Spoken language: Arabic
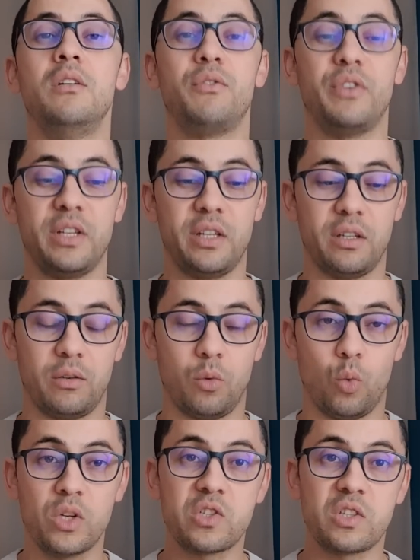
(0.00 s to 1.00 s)
في
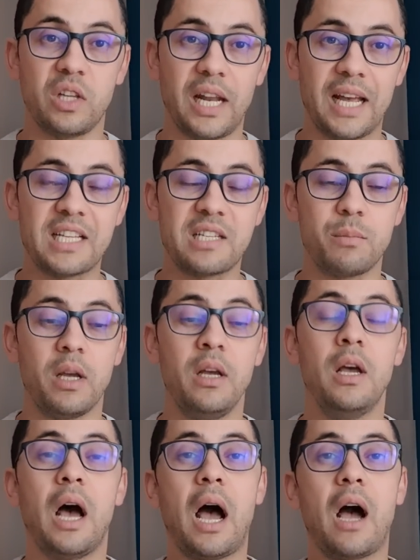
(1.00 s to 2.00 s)
وسط الازمه
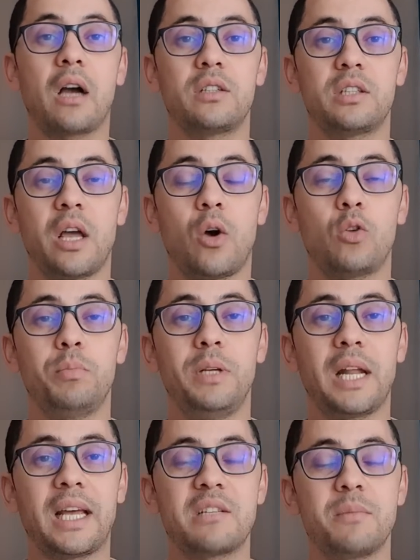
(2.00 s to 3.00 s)
عقد تاخد بيه
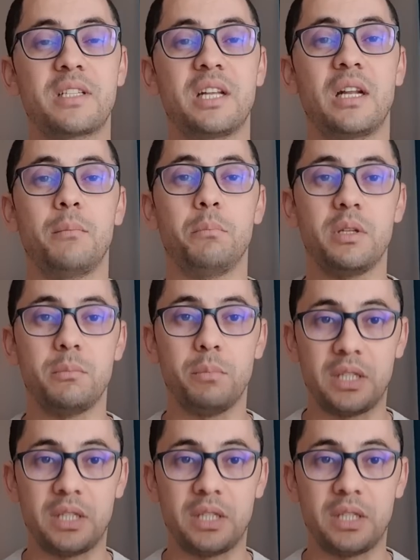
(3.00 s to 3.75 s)
الغاز مثلا ب